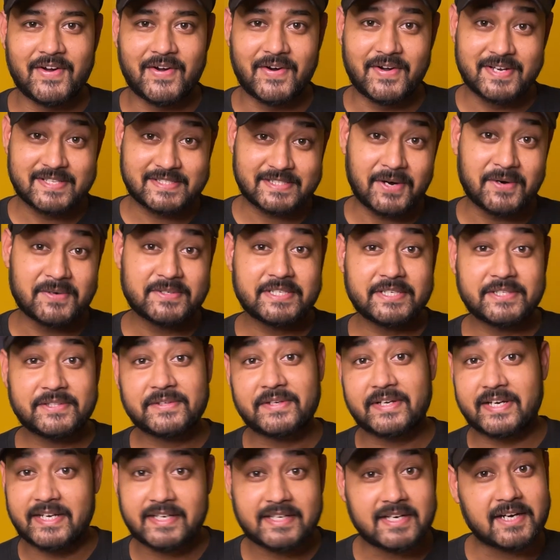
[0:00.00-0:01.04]
और डिस्काउंट चाहिए तो
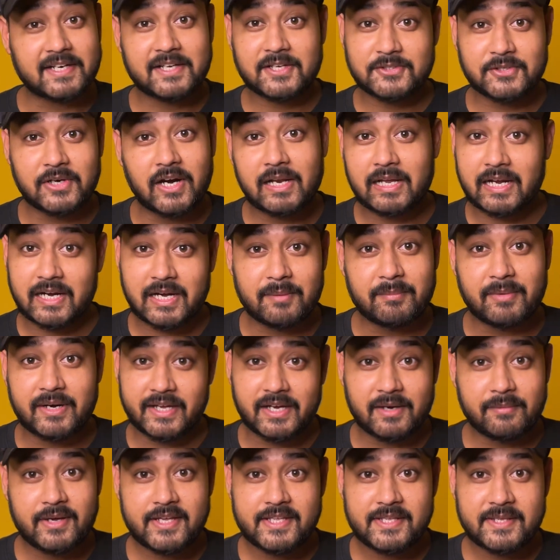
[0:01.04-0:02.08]
क्रेडिट कार्ड का जुगाड़ करना पड़ेगा भाई